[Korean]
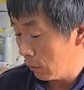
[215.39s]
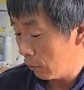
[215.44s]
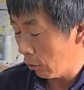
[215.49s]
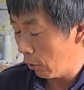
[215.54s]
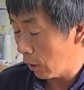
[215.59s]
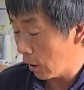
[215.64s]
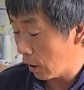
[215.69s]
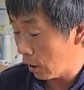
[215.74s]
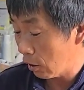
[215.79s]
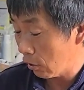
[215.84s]

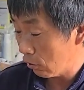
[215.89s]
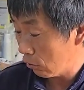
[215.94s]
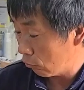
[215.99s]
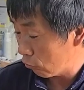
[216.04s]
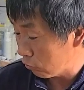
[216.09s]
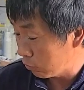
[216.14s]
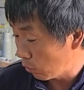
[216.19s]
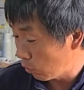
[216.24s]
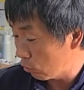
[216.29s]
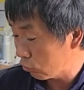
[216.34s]
벌레가
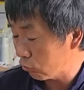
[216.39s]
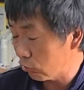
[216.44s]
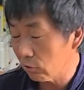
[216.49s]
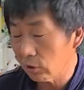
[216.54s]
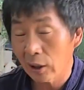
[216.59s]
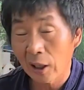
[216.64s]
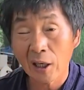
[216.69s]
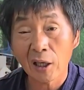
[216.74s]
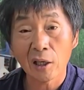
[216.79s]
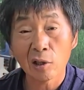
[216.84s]
구멍을
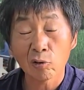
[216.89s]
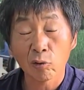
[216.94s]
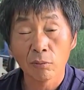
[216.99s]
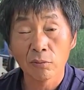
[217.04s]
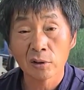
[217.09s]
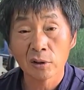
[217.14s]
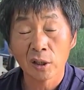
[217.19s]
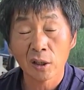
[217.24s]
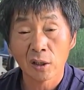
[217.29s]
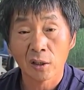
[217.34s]
뚫는 게한 개도
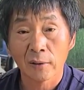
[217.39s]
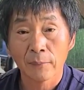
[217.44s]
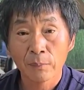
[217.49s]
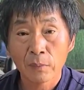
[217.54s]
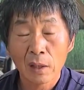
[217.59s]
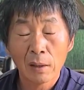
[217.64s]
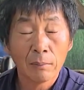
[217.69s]
없는데